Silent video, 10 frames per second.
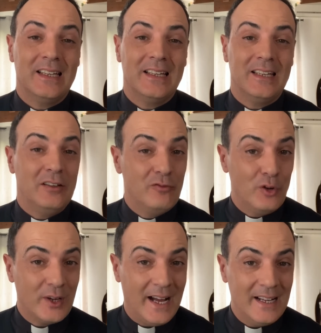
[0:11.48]

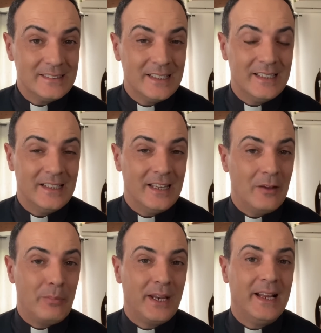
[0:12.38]
invocate e
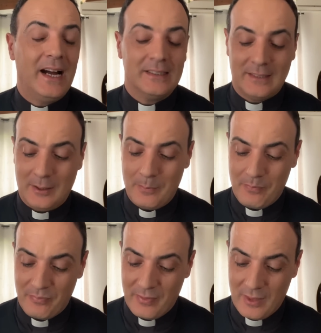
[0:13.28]
pregate,
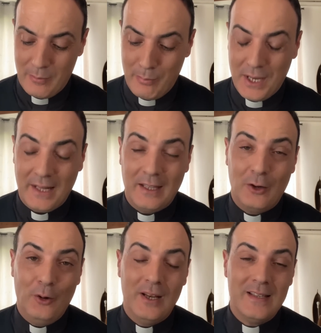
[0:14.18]

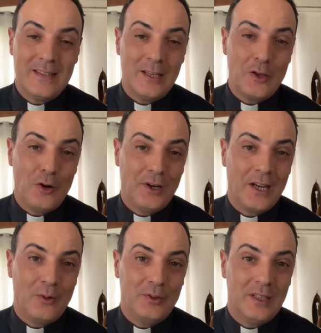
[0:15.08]
benedirò il Signore in
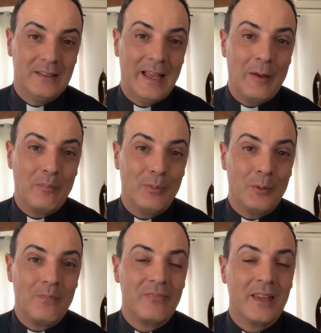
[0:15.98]
ogni
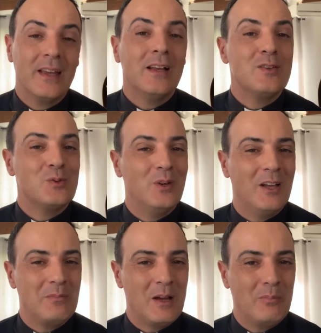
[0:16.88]
tempo,
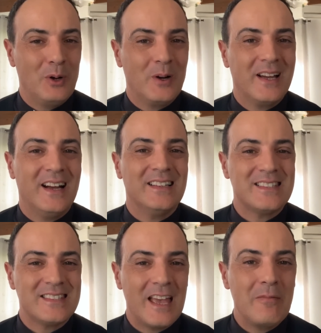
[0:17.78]
sulla mia bocca
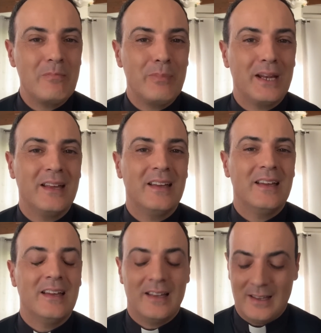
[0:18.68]
sempre
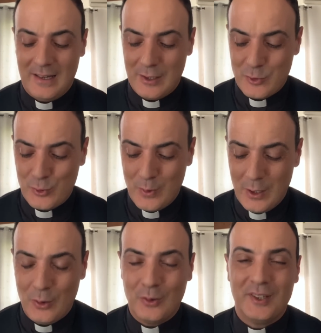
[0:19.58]
la sua
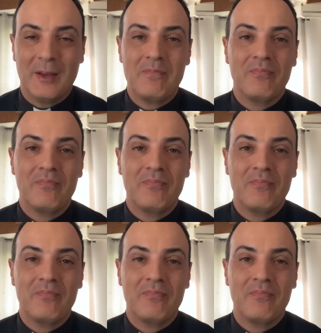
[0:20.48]
lode.